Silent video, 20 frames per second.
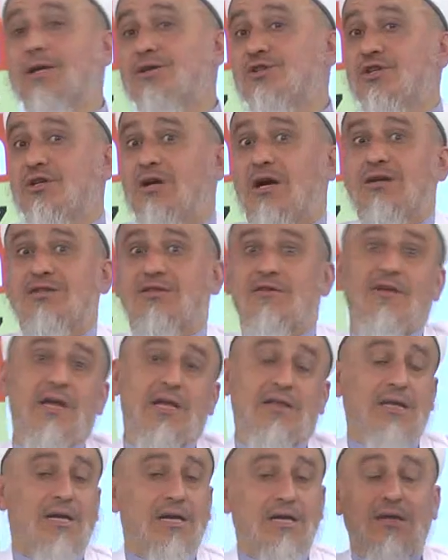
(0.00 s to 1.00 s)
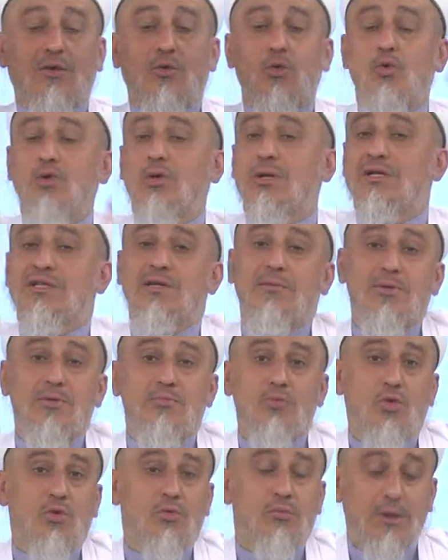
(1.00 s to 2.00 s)
çıkarsa veya ne kadar koyuyorlarsa
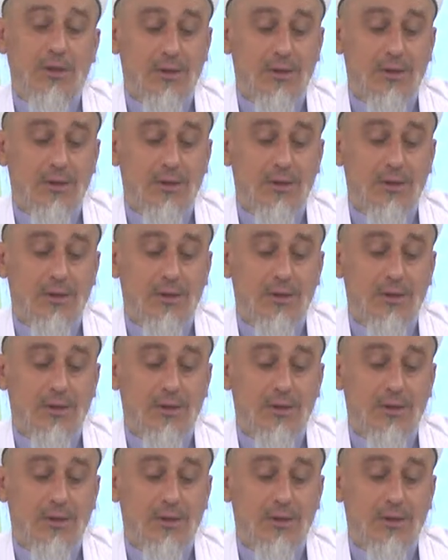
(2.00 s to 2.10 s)
bilmiyorum.